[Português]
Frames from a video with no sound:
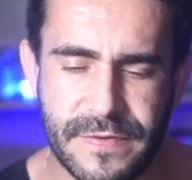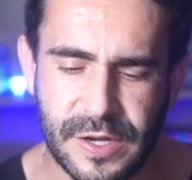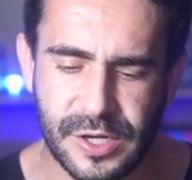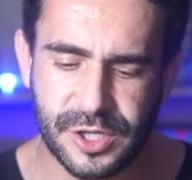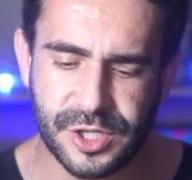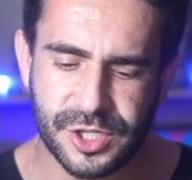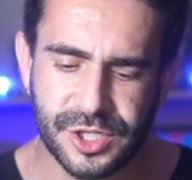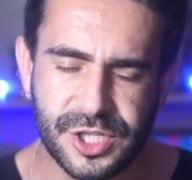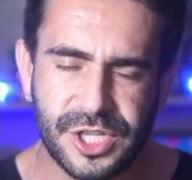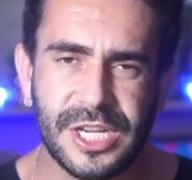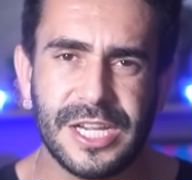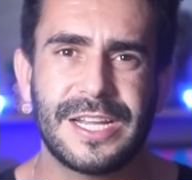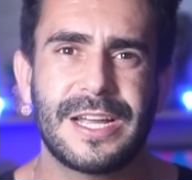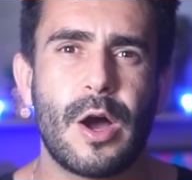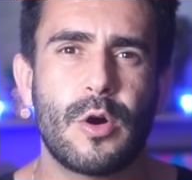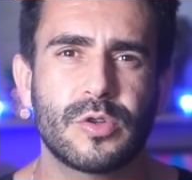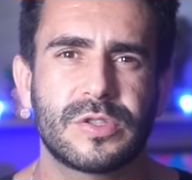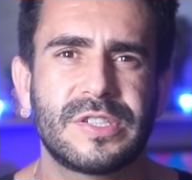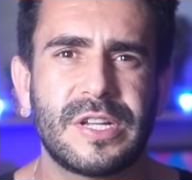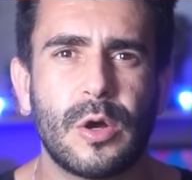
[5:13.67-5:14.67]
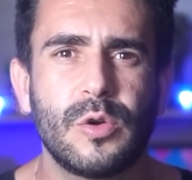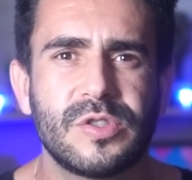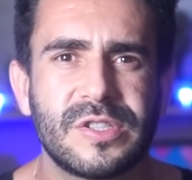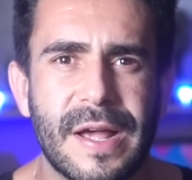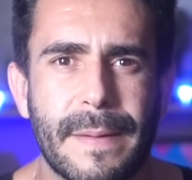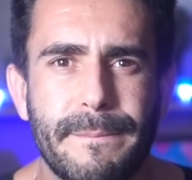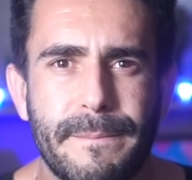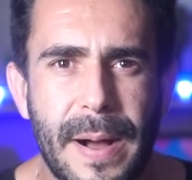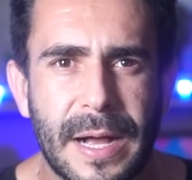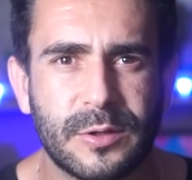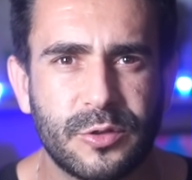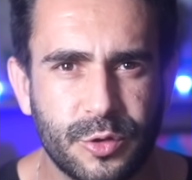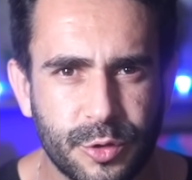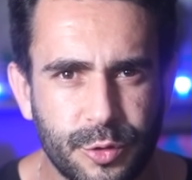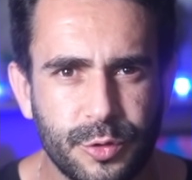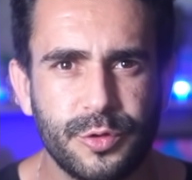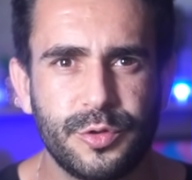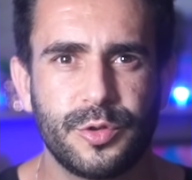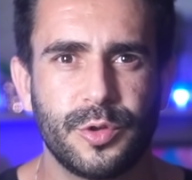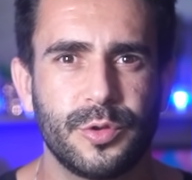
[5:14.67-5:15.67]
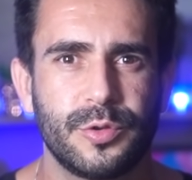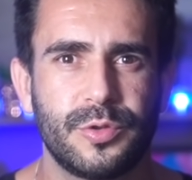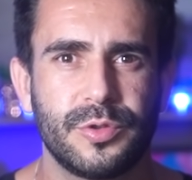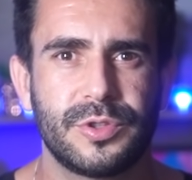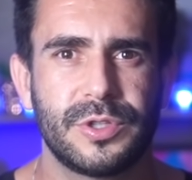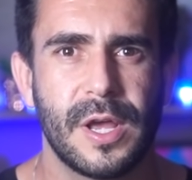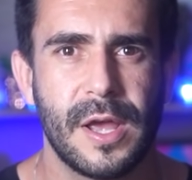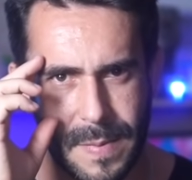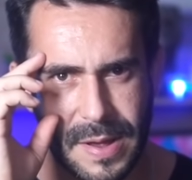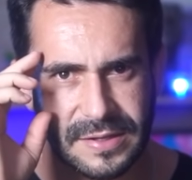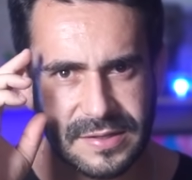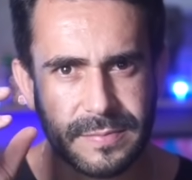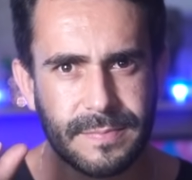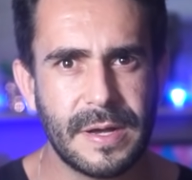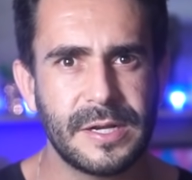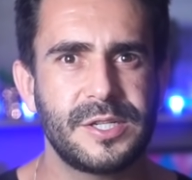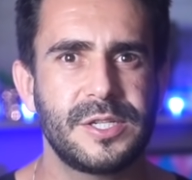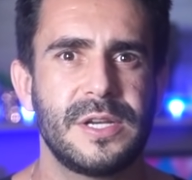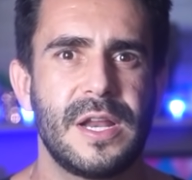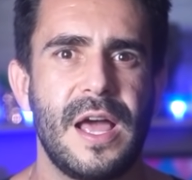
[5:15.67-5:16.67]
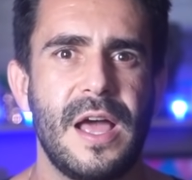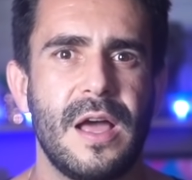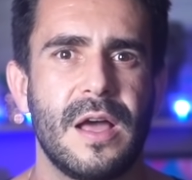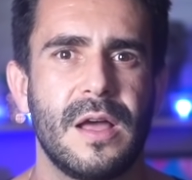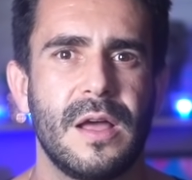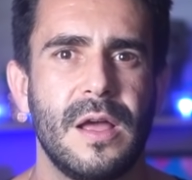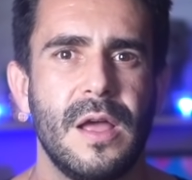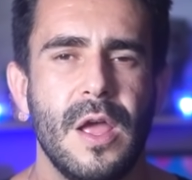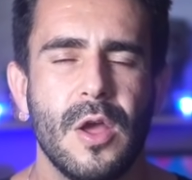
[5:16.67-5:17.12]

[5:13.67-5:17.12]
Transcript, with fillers: vestir, calçar o sapato sapatos dos outros. Começa a imaginar,